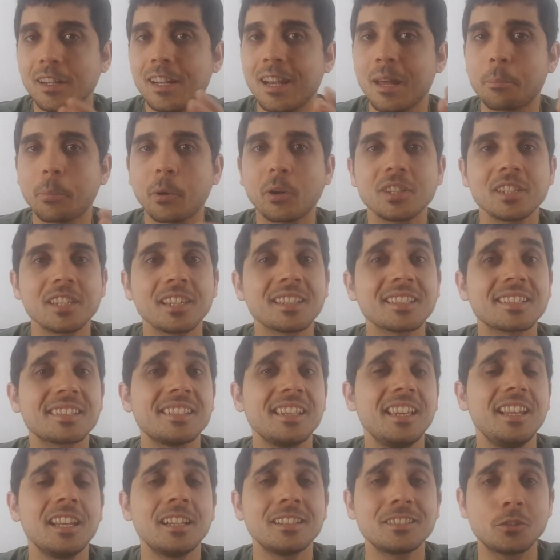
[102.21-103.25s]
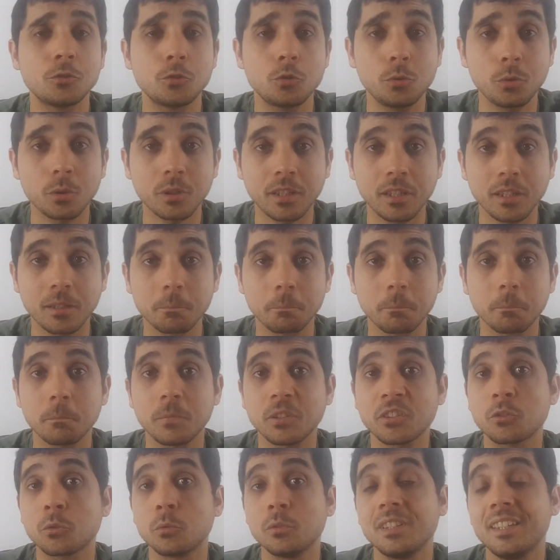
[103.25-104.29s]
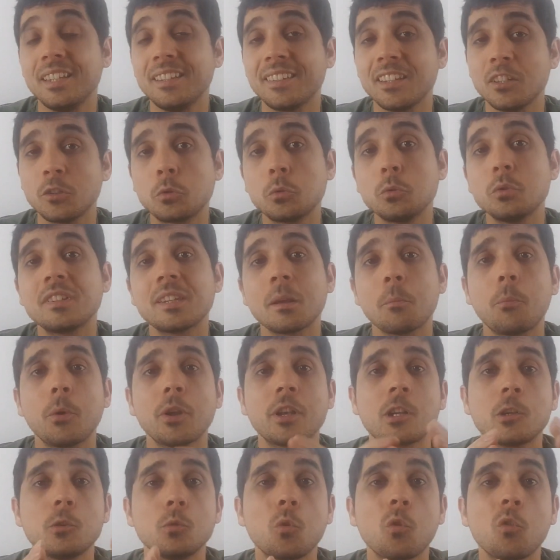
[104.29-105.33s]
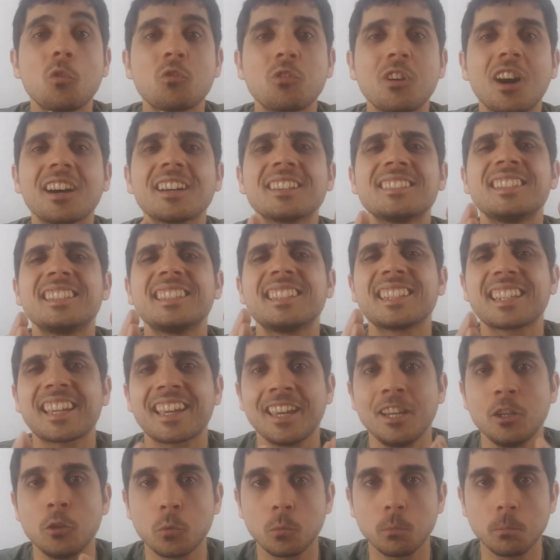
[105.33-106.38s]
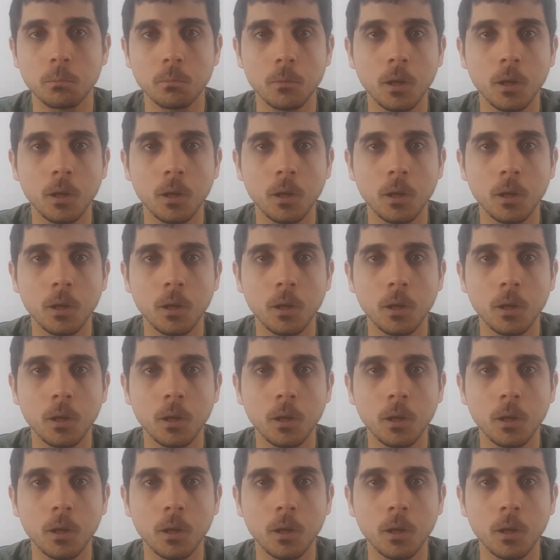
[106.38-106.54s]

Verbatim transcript: La première, c'est la durée, puisque des études, ça peut être long, voire très long.